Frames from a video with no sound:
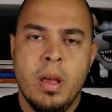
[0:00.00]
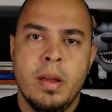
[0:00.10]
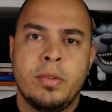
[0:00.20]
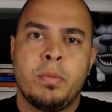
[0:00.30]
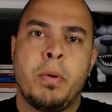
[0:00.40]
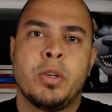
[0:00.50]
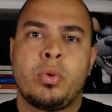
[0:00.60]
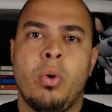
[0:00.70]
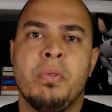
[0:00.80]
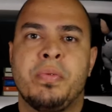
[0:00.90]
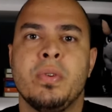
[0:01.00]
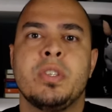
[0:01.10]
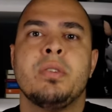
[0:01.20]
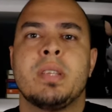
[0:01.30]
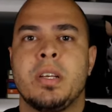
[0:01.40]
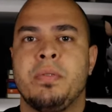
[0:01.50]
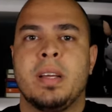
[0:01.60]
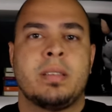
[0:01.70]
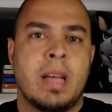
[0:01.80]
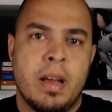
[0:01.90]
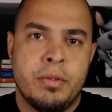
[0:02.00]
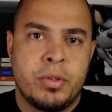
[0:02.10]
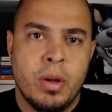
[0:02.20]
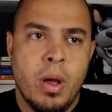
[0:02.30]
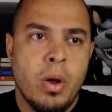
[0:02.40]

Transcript: Isso pode confundir os adversários.